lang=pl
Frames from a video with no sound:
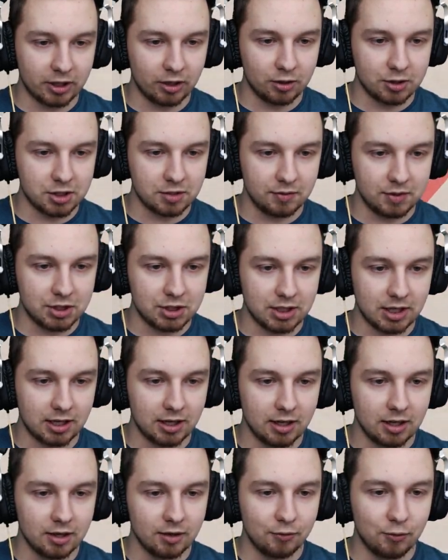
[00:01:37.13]
Oczywiście
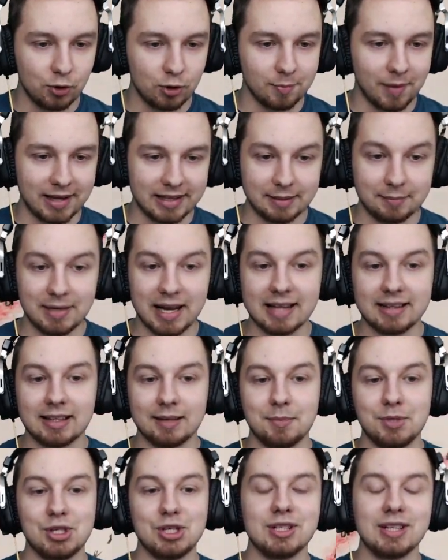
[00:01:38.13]
furmanem lata
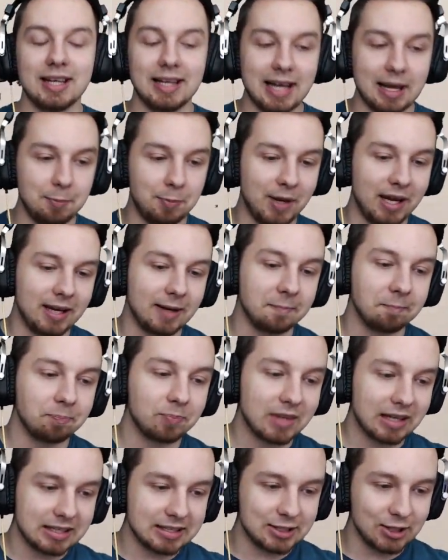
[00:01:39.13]
mi się najlepiej,
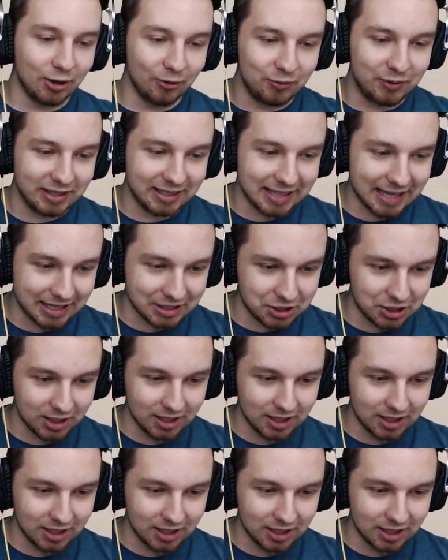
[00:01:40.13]
co widać